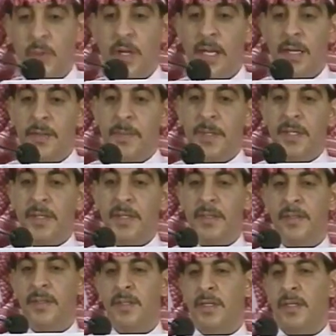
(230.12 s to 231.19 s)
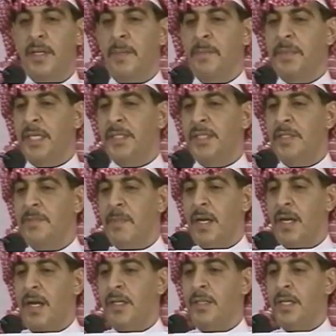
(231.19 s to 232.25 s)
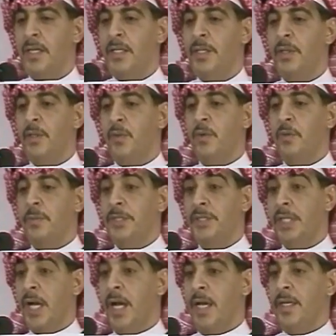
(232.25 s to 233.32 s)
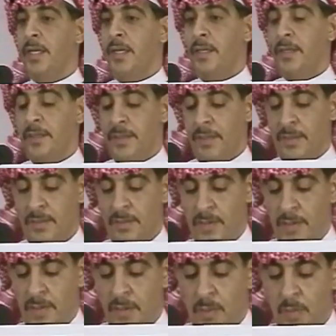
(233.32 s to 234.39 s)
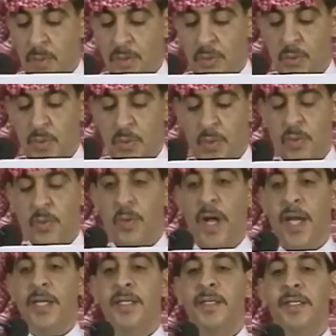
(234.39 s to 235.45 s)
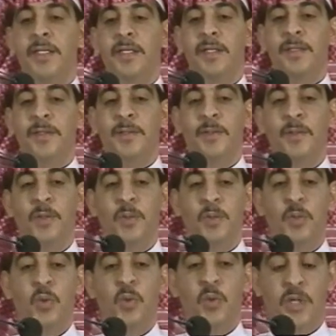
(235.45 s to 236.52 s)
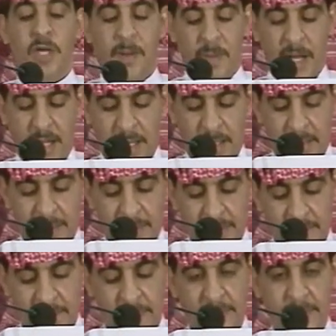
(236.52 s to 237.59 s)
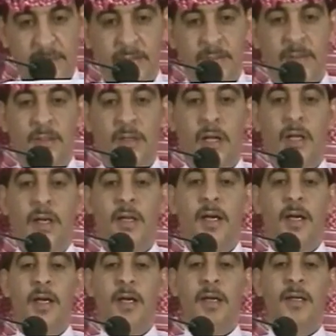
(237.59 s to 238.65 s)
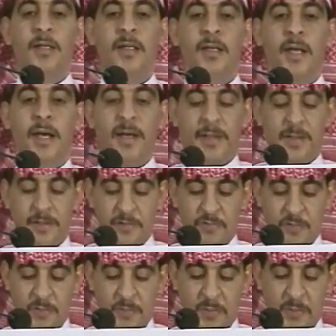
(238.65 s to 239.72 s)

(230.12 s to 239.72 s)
قلبي لم تجد مرعا يليق بجائع وطيور عيني دون ماء الآن نعرف